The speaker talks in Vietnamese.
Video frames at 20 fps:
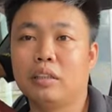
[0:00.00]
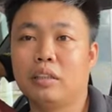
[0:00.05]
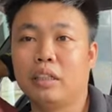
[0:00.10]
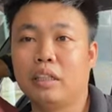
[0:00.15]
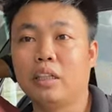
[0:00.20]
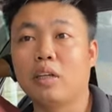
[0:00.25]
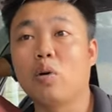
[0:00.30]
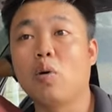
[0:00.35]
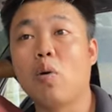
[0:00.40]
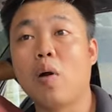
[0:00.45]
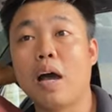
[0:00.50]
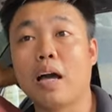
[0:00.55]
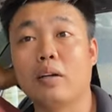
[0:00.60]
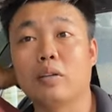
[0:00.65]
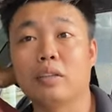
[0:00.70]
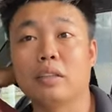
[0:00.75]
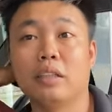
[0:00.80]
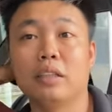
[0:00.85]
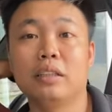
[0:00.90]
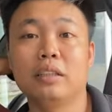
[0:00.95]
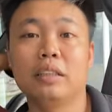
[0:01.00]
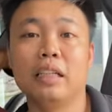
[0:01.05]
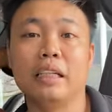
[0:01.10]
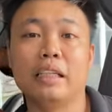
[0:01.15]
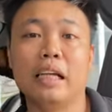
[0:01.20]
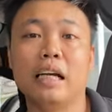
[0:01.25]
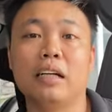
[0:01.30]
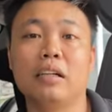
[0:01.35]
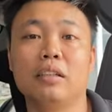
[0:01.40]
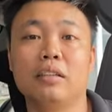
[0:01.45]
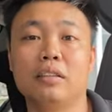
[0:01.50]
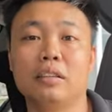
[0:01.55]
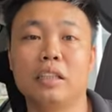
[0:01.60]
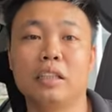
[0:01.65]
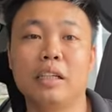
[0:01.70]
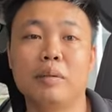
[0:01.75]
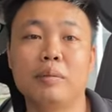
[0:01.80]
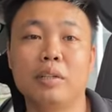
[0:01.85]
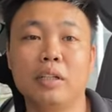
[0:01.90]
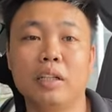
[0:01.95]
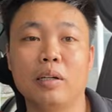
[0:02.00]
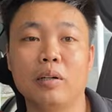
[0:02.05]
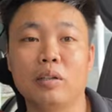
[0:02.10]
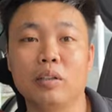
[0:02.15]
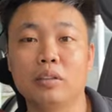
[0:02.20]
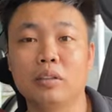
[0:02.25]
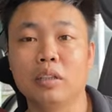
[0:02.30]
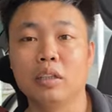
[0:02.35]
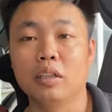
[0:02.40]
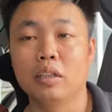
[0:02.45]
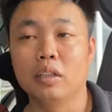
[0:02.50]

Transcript: cái điều hòa nó sẽ nhẹ nhàng hơn tiết kiệm nhiên liệu hơn